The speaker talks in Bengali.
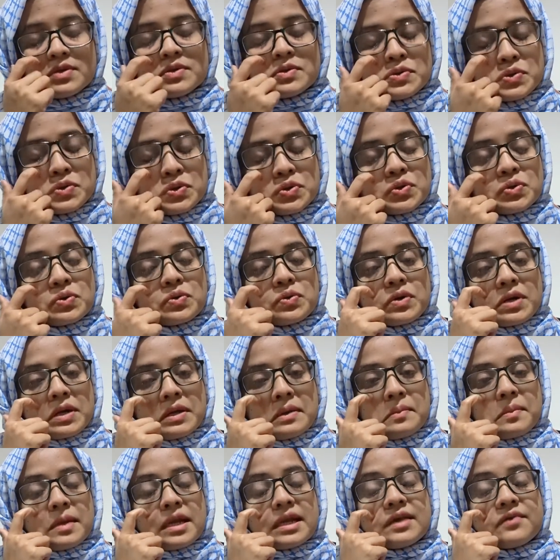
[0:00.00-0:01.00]
ছোট করে
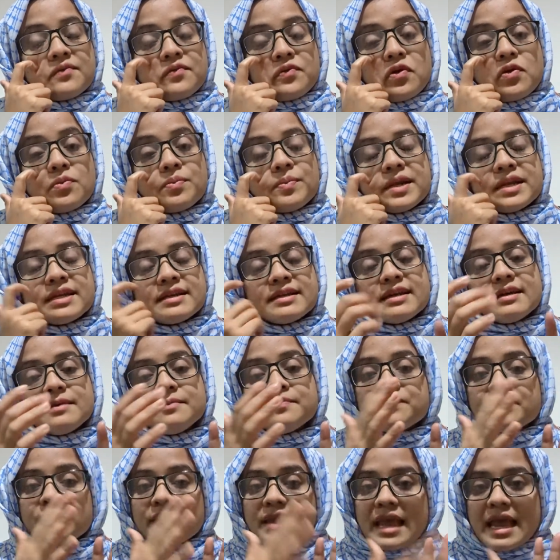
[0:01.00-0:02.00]
মানে ফর্মেটটা
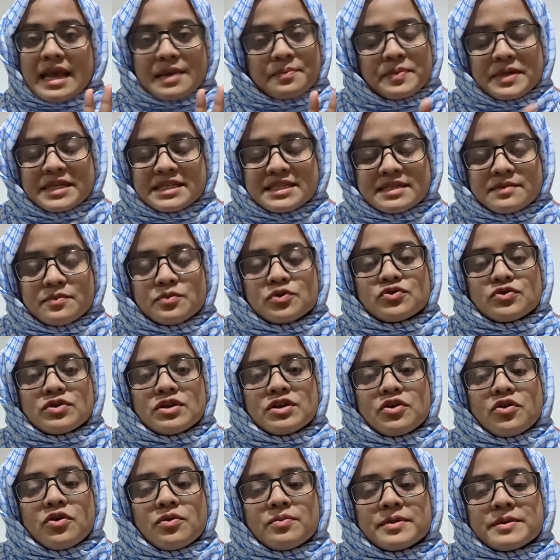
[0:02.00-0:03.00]
এক পেজের
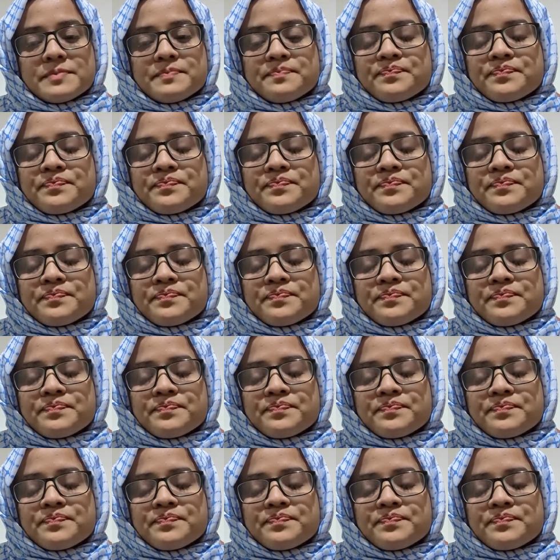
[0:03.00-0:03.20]
মধ্যেই হবে